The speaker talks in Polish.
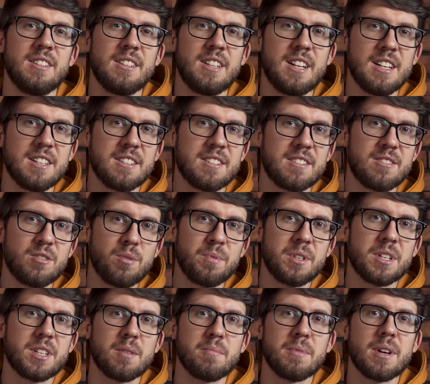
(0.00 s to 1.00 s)
Teraz
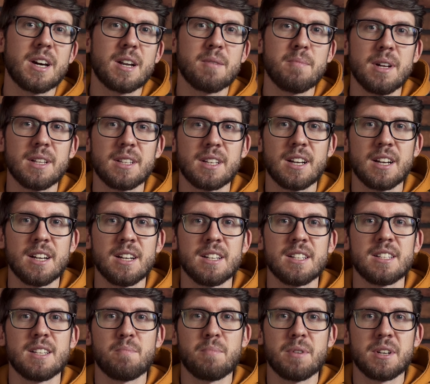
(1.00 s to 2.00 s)
zróbcie sobie herbatkę,
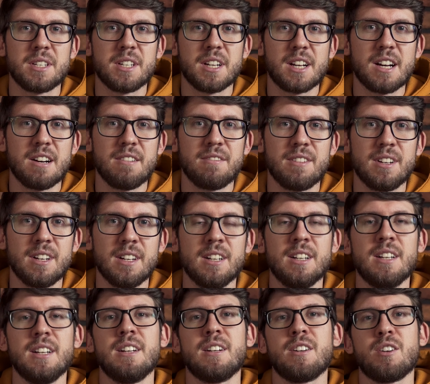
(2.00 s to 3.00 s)
zapaszcie kawę,
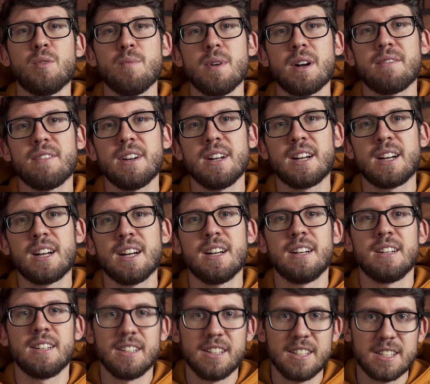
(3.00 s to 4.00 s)
kubek w
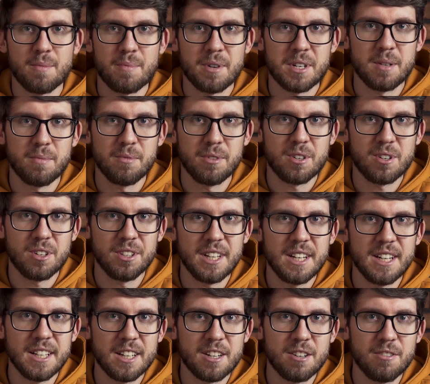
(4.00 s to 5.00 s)
rękę i zapraszam do
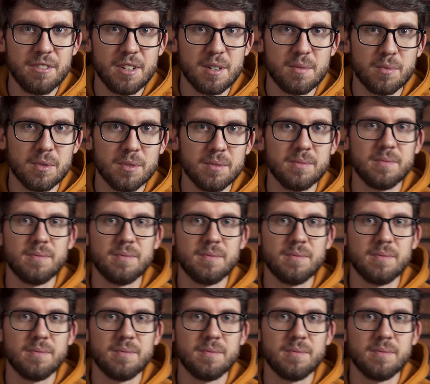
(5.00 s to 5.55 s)
oglądania tego filmu.